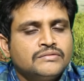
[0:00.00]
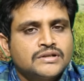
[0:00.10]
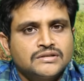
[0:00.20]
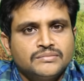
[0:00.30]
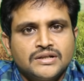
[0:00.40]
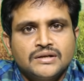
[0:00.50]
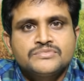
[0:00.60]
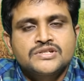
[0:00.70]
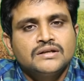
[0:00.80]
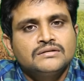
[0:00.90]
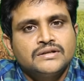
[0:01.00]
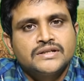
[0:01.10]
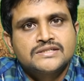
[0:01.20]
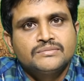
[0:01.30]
వర్తమాన అంశాలు దానికి